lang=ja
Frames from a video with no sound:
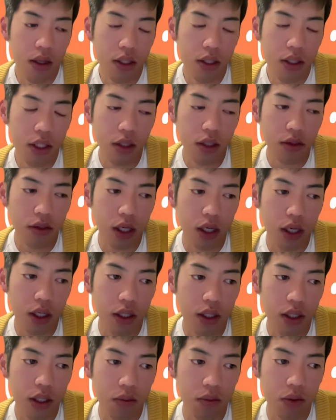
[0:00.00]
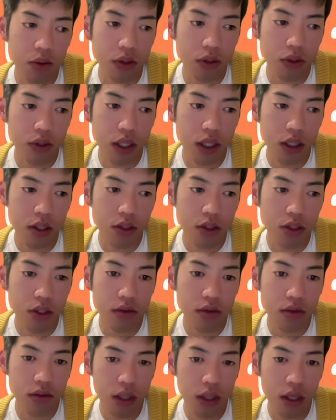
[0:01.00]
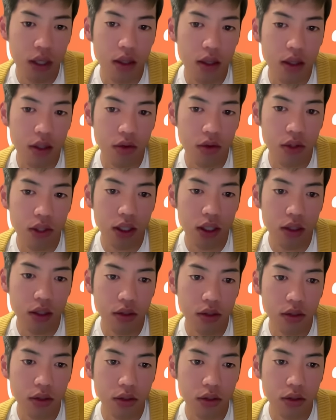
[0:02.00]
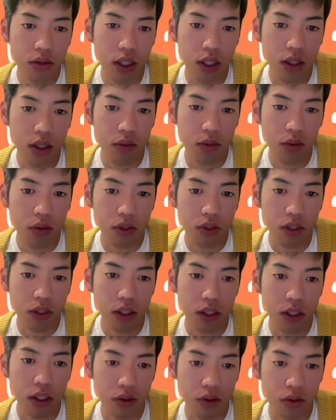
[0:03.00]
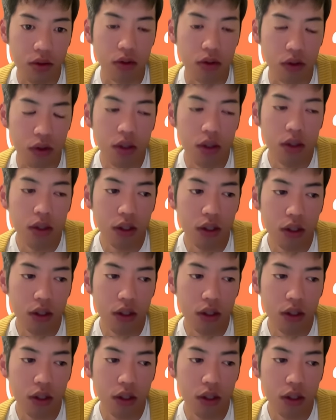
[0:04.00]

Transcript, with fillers: 4月に入っても成立しなくて、で、とりあえず予算でも通さないと、